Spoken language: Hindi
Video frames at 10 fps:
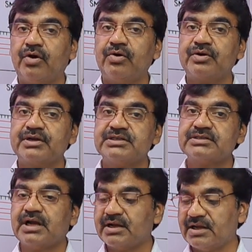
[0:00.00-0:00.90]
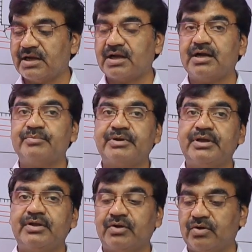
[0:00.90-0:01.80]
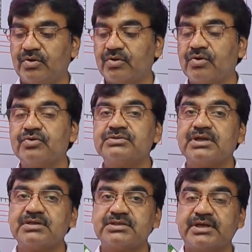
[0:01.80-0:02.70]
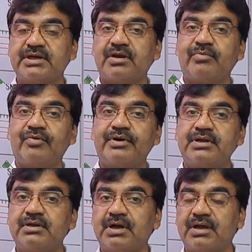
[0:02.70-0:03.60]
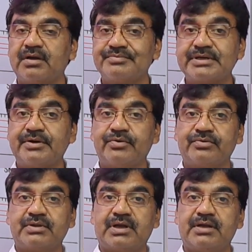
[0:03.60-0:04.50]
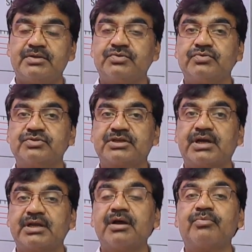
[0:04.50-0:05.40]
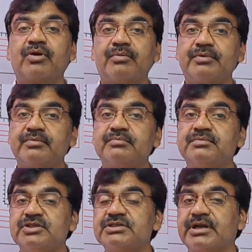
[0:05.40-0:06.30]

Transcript: और किसका क्या काम है और कौन सा सिग्नल वोल्टेज अगर एबसेंट होता है तो उसका क्या प्रॉब्लम